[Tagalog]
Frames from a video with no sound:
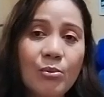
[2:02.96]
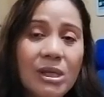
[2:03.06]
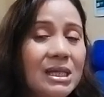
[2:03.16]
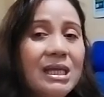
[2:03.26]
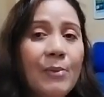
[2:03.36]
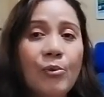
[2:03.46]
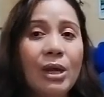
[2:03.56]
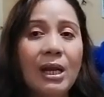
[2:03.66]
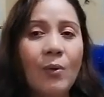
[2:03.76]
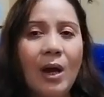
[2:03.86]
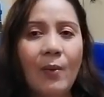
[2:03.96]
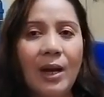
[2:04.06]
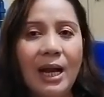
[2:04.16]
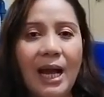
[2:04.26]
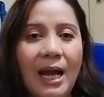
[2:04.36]
mo, hindi na po yan
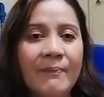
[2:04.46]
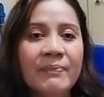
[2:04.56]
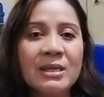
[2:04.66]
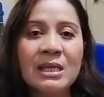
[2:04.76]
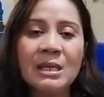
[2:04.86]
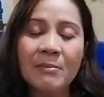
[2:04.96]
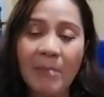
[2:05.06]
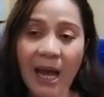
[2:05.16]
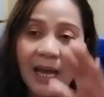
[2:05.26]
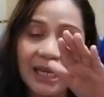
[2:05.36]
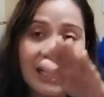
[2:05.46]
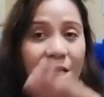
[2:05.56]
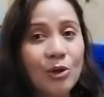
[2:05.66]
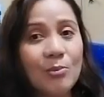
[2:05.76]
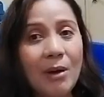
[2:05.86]
nawawala maaring
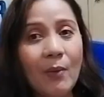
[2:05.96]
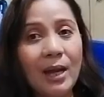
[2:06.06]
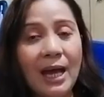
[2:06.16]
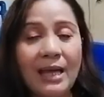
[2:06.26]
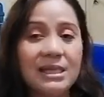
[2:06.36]
yon mawala,